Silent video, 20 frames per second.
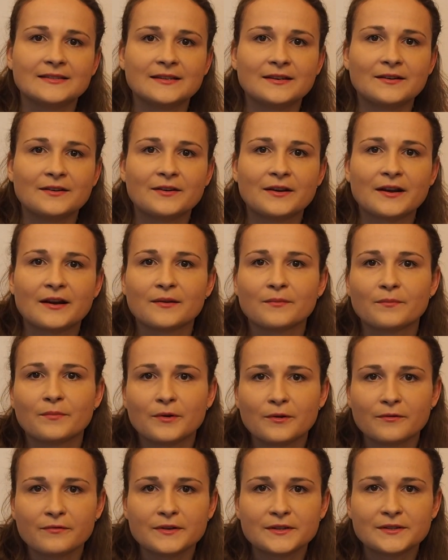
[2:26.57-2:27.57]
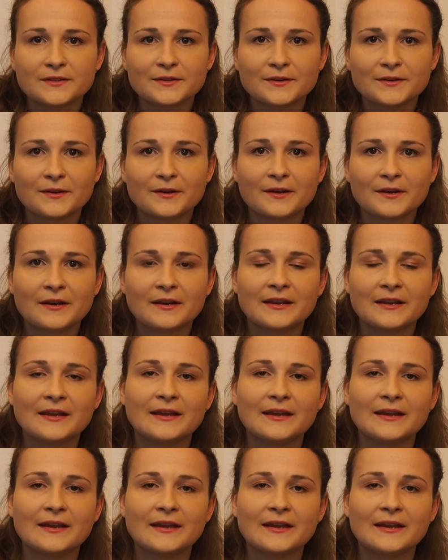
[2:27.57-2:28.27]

seorang profesor